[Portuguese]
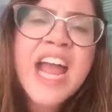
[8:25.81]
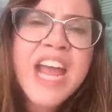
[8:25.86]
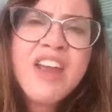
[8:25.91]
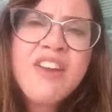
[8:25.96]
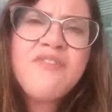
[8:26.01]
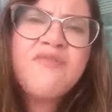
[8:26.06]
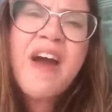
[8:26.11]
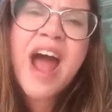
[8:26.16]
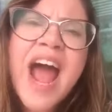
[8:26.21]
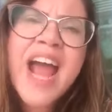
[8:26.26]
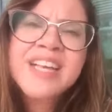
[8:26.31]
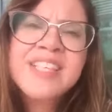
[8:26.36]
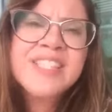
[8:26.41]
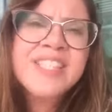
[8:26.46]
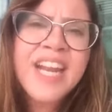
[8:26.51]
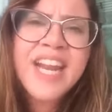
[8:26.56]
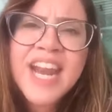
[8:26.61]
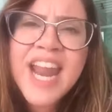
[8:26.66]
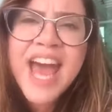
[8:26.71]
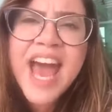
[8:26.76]
e vai
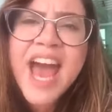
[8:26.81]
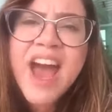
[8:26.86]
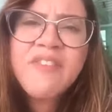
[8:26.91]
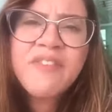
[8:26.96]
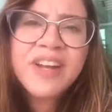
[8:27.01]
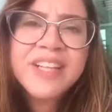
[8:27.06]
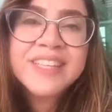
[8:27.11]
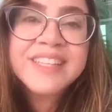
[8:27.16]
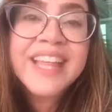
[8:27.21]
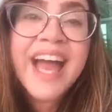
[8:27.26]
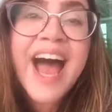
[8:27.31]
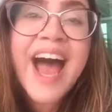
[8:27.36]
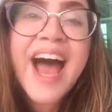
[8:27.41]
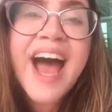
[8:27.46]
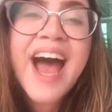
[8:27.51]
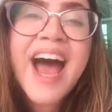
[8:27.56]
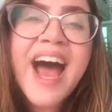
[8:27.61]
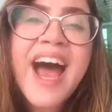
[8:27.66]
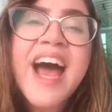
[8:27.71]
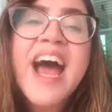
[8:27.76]
se
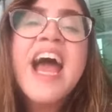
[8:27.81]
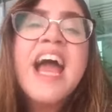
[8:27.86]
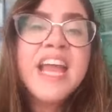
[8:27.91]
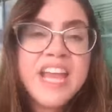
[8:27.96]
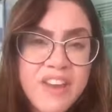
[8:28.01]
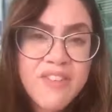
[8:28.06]
levantar,